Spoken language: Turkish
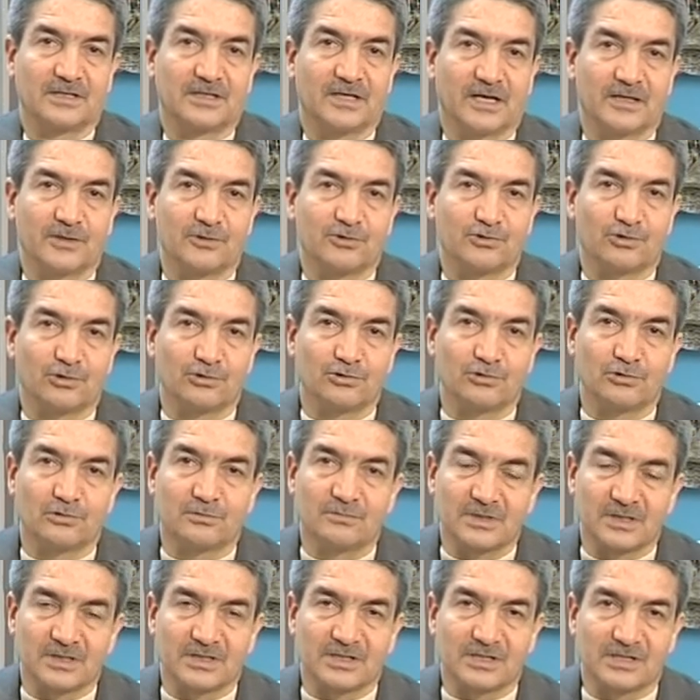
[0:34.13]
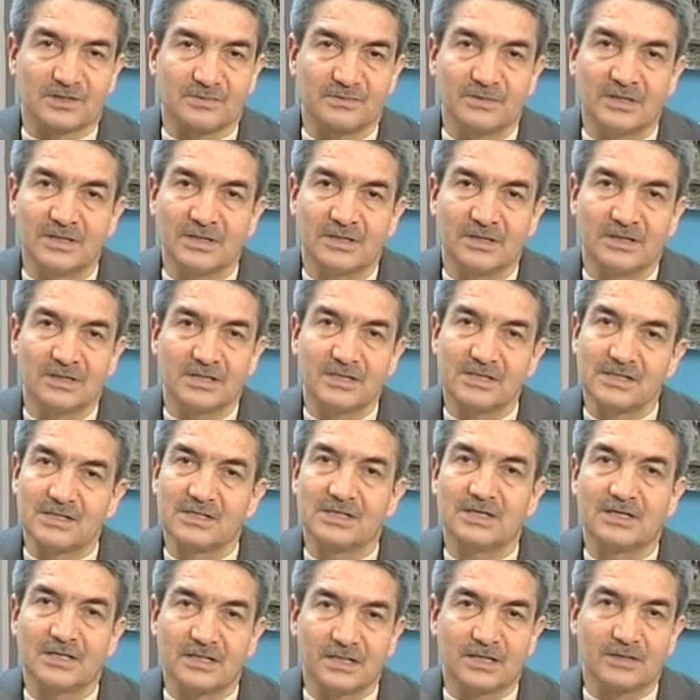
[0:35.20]
Yani sözün bir kısmı
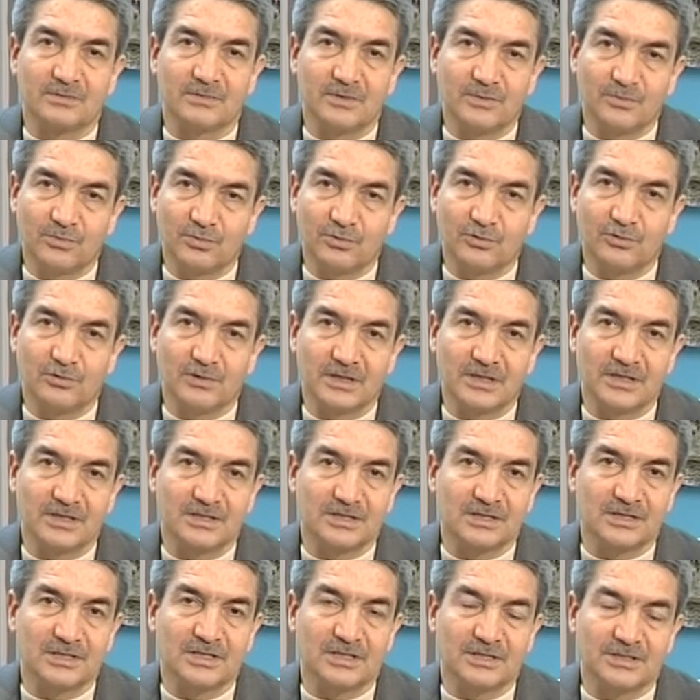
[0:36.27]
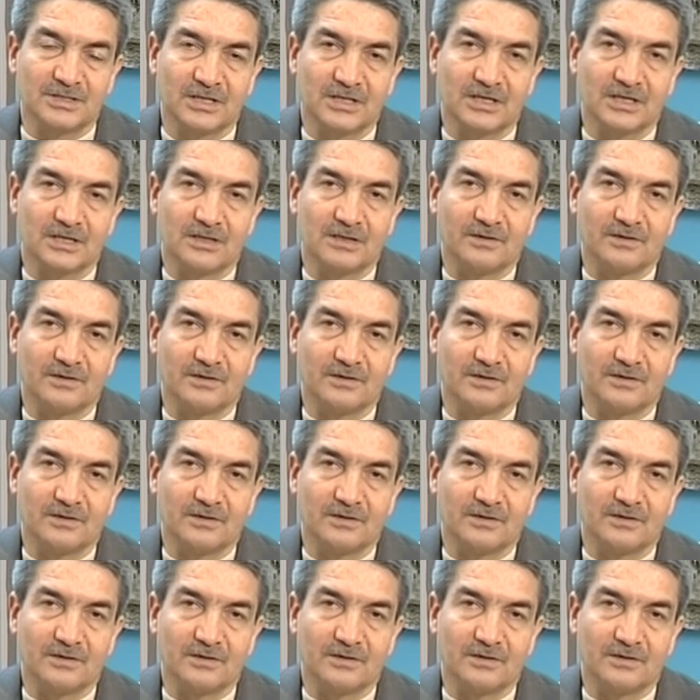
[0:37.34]
sihir gibi büyüleyicidir.